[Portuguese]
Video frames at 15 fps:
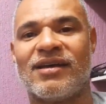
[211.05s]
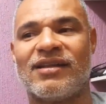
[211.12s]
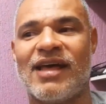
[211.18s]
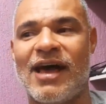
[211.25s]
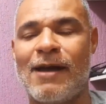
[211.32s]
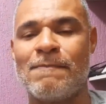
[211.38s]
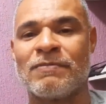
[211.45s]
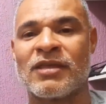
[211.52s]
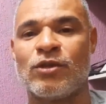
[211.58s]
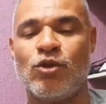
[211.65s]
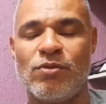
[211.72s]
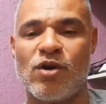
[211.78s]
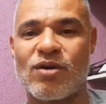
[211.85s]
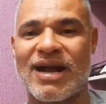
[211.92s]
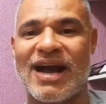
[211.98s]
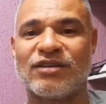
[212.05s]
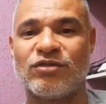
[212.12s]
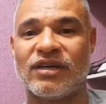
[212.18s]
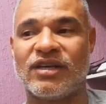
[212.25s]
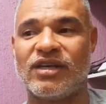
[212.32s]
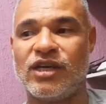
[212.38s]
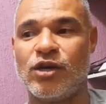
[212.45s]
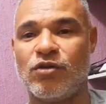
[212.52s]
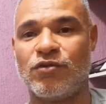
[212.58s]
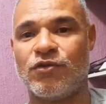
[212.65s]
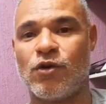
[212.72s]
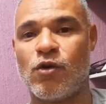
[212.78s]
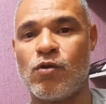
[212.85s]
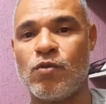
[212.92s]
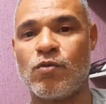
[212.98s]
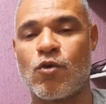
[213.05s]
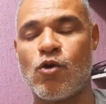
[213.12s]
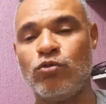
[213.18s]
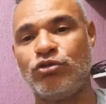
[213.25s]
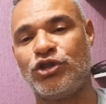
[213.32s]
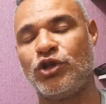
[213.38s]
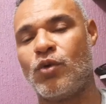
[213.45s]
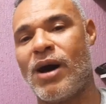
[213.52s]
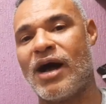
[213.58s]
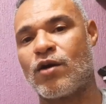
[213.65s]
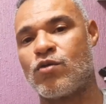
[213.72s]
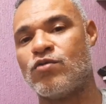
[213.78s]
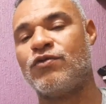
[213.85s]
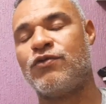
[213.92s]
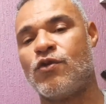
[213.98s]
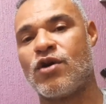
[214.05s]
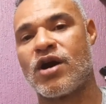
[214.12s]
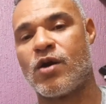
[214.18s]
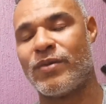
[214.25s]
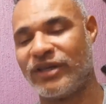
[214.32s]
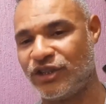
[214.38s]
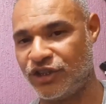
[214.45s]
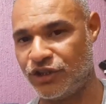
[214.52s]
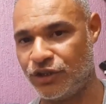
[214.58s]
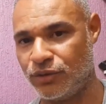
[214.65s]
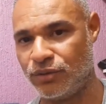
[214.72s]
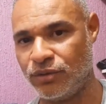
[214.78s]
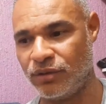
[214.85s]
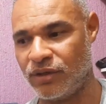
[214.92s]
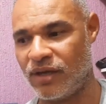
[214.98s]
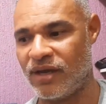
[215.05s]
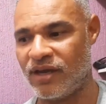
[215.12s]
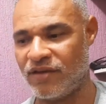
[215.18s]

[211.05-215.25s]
Tá? No meu caso aqui, eu vou continuar com um fogão antigo,